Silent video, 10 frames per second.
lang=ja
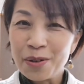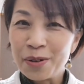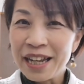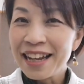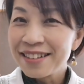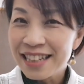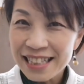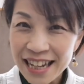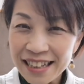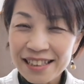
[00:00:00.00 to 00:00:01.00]
お出会いくだ
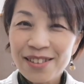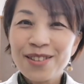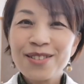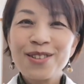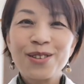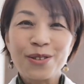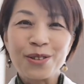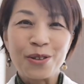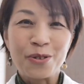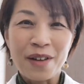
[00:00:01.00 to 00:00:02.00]
さいということ
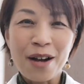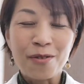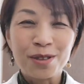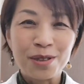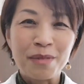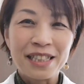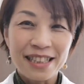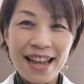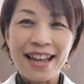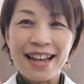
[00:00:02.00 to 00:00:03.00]
を今日はお勧めし
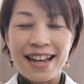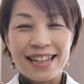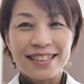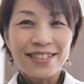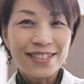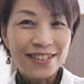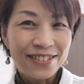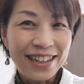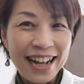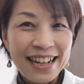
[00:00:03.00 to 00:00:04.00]
てそういう
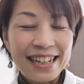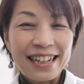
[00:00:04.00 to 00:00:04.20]
動画